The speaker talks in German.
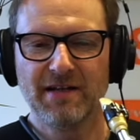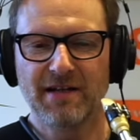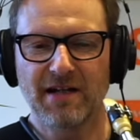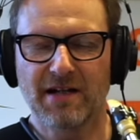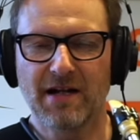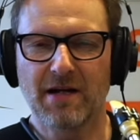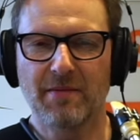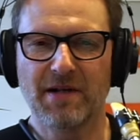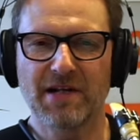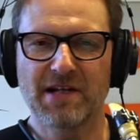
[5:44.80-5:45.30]

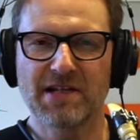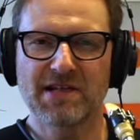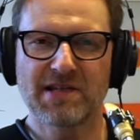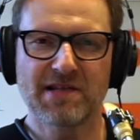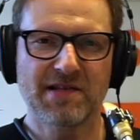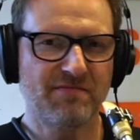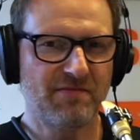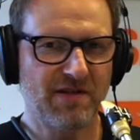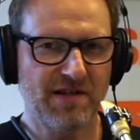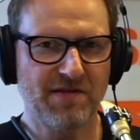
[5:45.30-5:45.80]
dann kann man
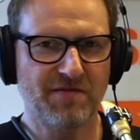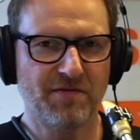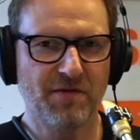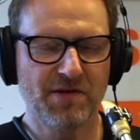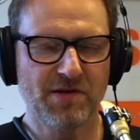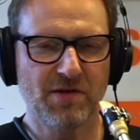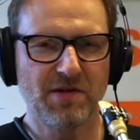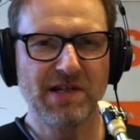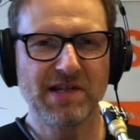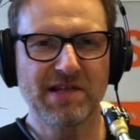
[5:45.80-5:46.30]
das, das ist
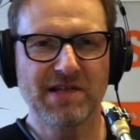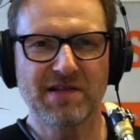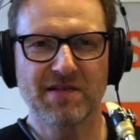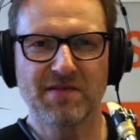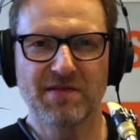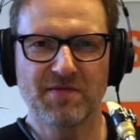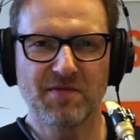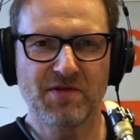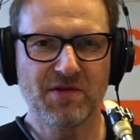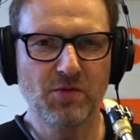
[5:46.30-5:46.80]
für
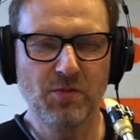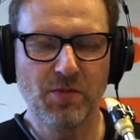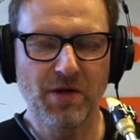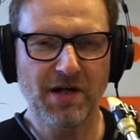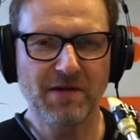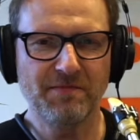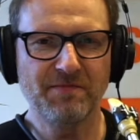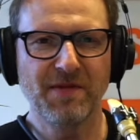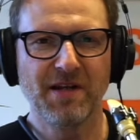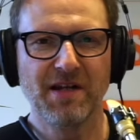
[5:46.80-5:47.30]
Solisten
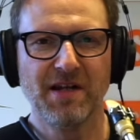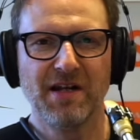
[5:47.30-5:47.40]
super,